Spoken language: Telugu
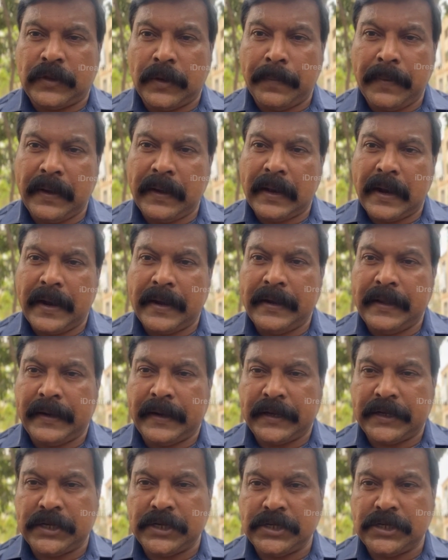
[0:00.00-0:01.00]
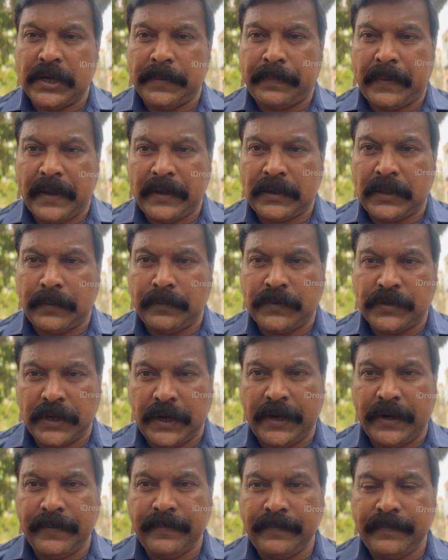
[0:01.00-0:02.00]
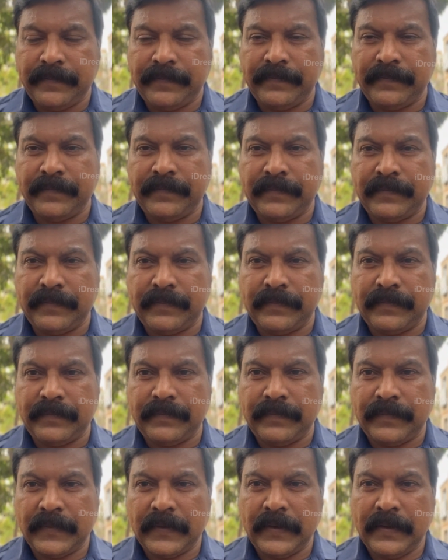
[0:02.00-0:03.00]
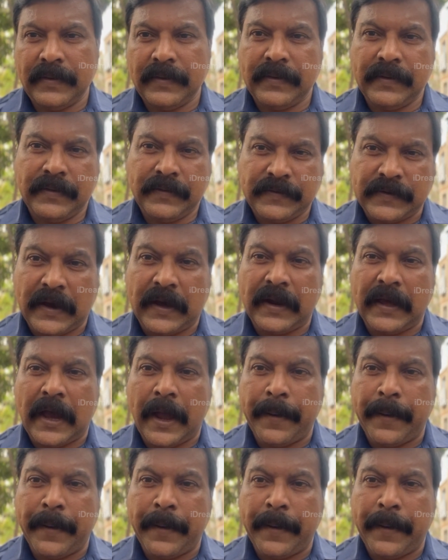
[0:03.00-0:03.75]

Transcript: తిమింగలాన్ని రక్షించే ప్రయత్నం చేయడం చాలా